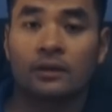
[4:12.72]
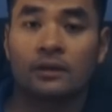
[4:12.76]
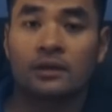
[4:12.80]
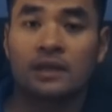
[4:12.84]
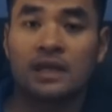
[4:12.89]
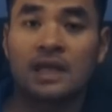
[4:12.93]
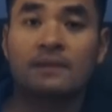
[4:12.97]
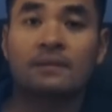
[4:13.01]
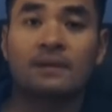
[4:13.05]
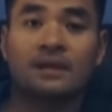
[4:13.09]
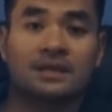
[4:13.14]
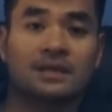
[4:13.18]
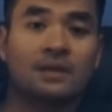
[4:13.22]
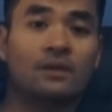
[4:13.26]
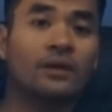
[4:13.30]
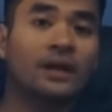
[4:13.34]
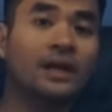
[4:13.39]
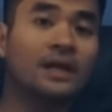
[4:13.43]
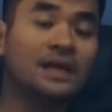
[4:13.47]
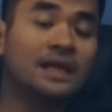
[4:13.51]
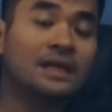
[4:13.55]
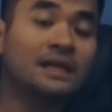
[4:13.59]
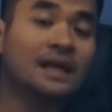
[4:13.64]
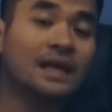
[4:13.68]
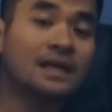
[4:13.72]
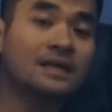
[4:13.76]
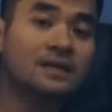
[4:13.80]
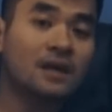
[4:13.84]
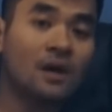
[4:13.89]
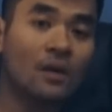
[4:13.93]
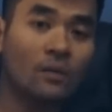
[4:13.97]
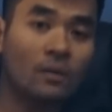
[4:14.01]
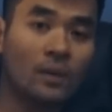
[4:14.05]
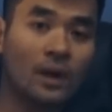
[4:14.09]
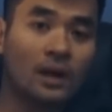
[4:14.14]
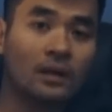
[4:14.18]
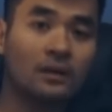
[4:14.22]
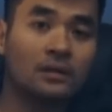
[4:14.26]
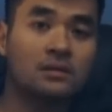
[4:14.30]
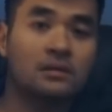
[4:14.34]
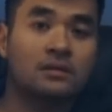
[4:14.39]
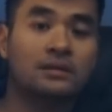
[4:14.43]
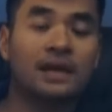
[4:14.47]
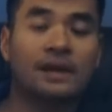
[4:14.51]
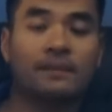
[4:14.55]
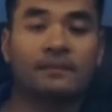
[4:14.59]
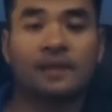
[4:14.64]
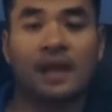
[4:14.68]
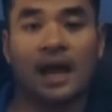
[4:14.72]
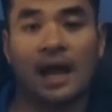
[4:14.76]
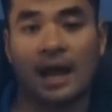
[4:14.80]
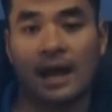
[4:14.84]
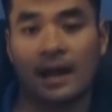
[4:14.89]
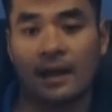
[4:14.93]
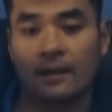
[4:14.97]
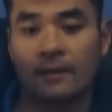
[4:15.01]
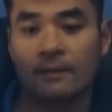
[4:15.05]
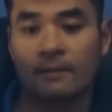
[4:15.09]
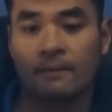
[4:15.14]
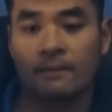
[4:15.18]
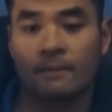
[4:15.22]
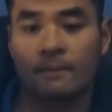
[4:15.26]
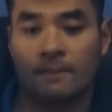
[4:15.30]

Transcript: nhưng mà sau khi chia tay xong á được 5 tháng